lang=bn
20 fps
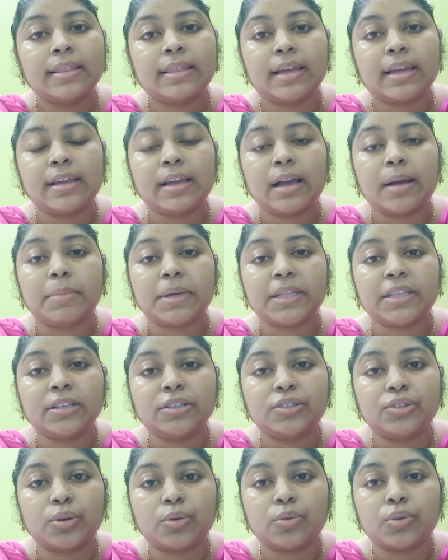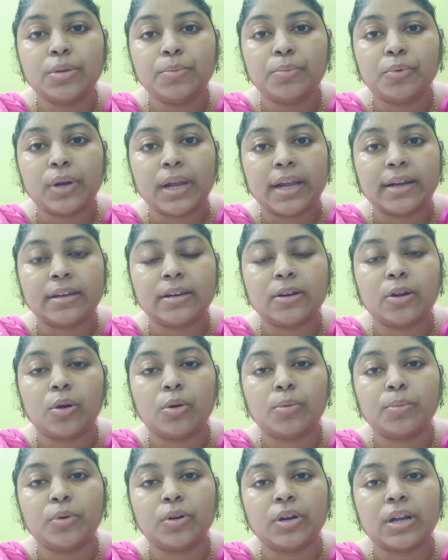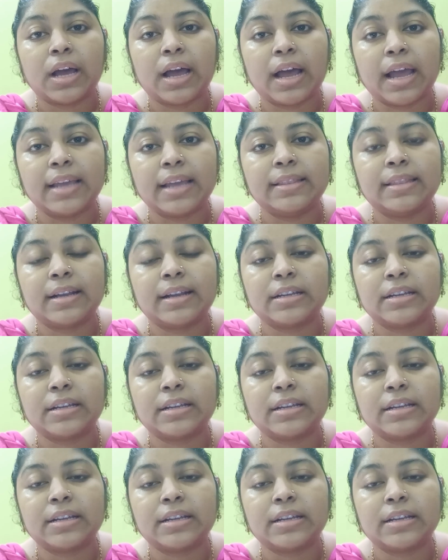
তাই আমাদের যখনই প্রোল্যাক্টিন হরমোনটা হাই